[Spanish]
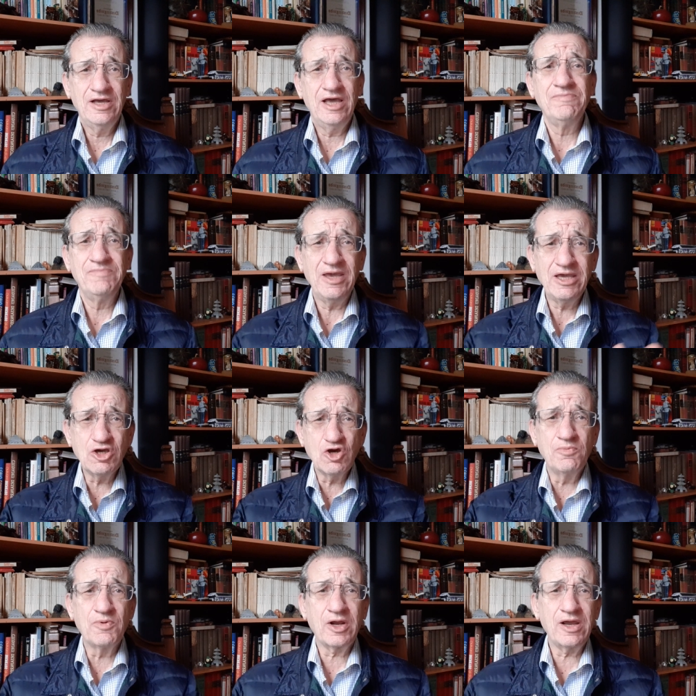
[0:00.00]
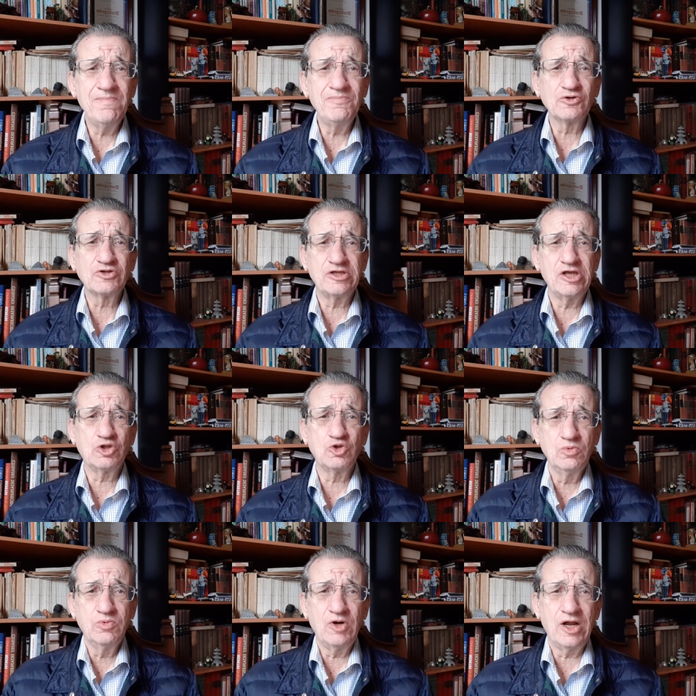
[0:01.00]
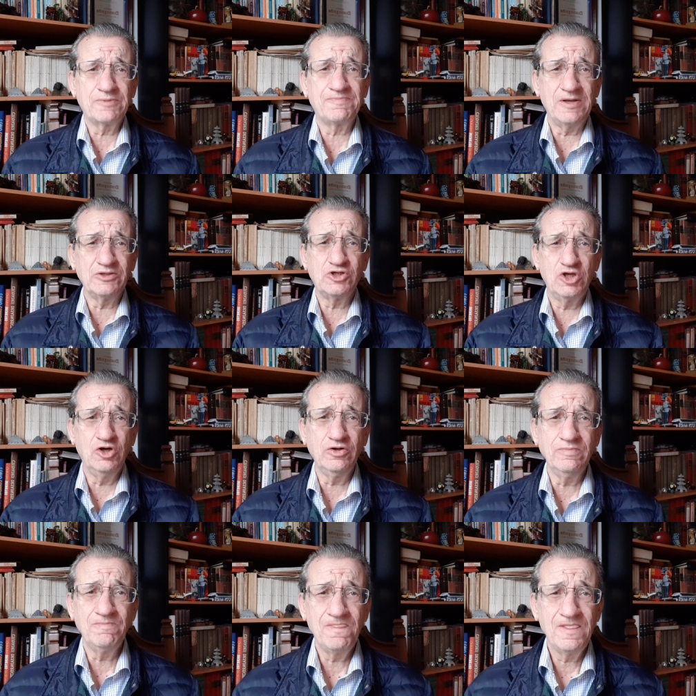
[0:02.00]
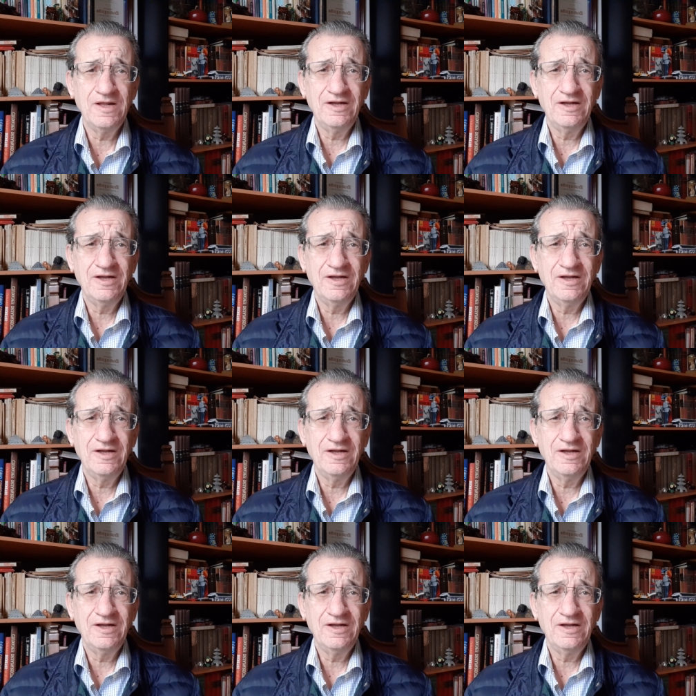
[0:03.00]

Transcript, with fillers: en México, por ejemplo, se detuvo la expansión